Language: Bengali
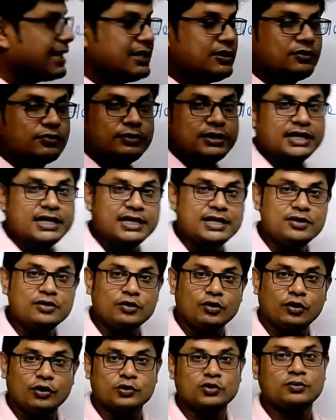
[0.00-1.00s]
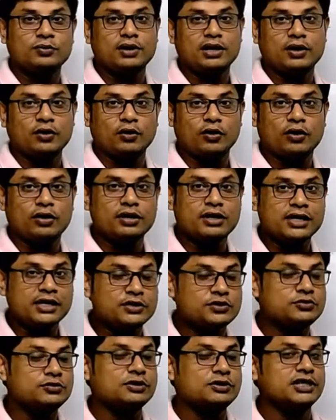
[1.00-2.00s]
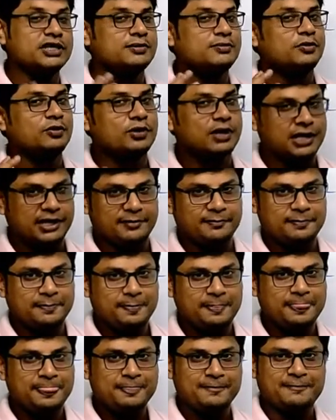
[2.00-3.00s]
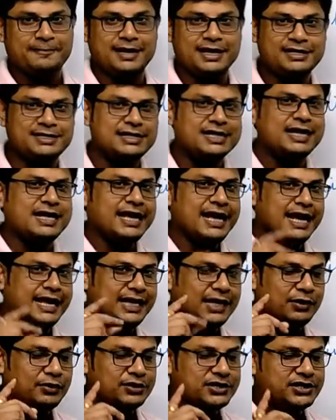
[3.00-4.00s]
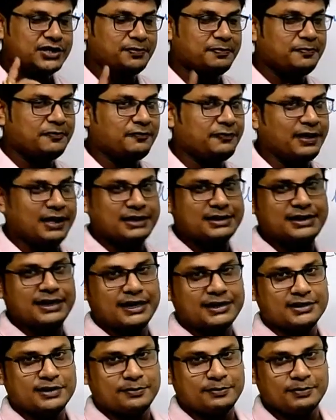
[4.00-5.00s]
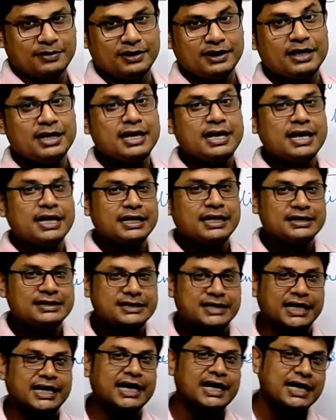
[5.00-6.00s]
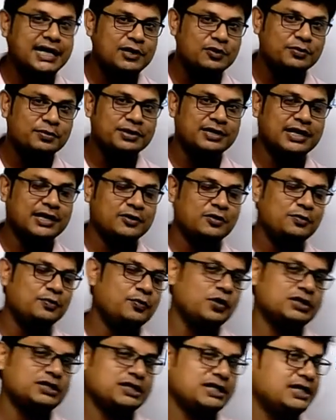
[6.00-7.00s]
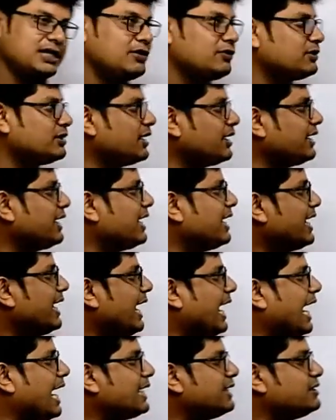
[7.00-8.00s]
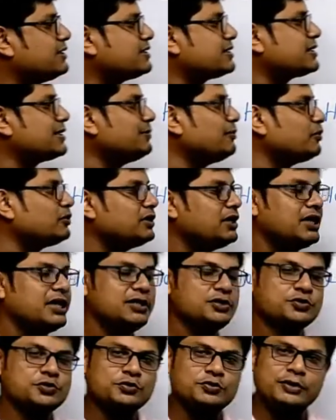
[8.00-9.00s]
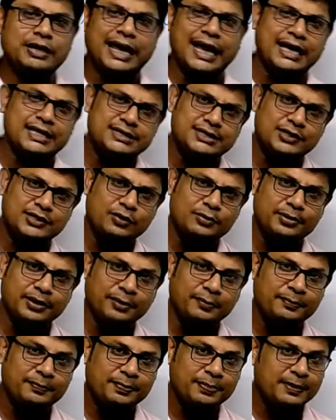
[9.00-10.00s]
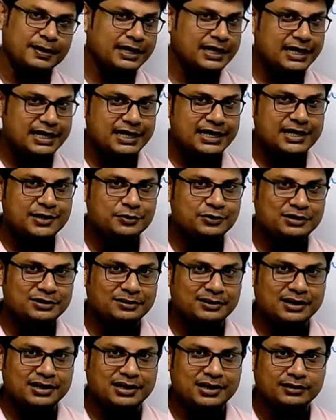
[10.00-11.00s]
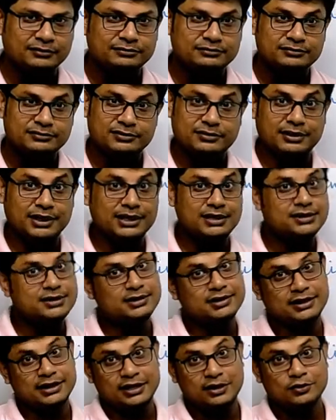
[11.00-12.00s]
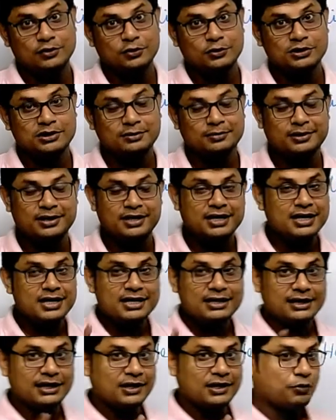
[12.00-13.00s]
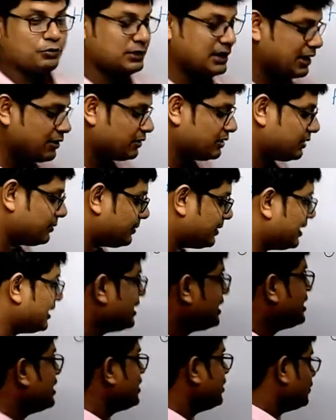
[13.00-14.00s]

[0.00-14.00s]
এখানে কিন্তু ইন অথবা অন কিছুই লিখবো না রাইট এটা হচ্ছে ফার্স্ট এক্সাম্পল সেকেন্ড নিয়মে দেখো মজাটা কোথায় অ্যাড্রেসের মধ্যে কি শুধু অ্যাটই হবে ইন কি হতে পারে না রাইট ইনও হতে পারে তাহলে কোথায় হতে পারে